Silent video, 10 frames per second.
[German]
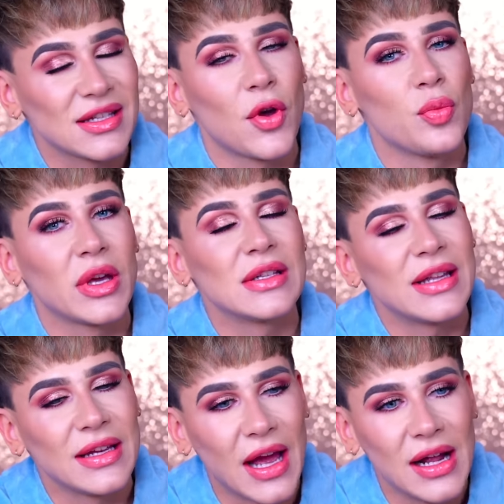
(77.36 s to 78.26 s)
Das war übrigens
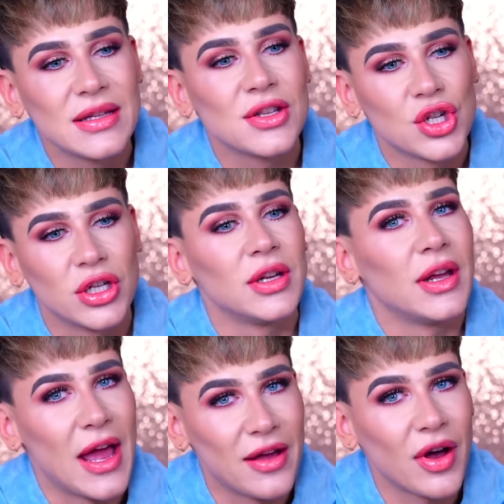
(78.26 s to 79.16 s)
der geilste Shit
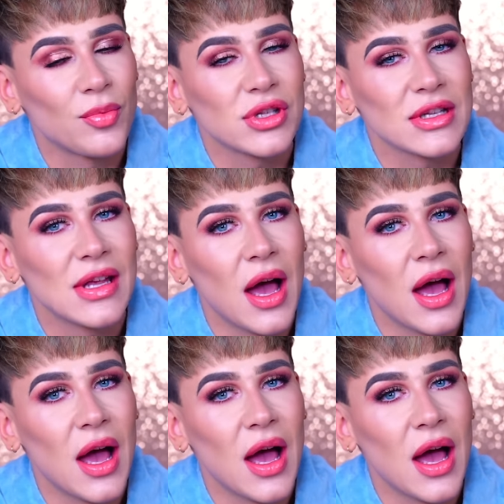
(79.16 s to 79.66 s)
ever, muss ich